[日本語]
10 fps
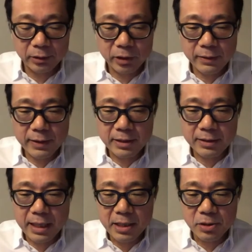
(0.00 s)
れではです
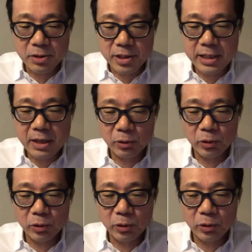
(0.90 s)
ね、時代をど
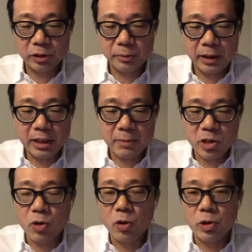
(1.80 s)
んどん進めていきま
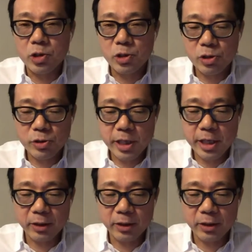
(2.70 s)
しょう。じゅうきゅうせいき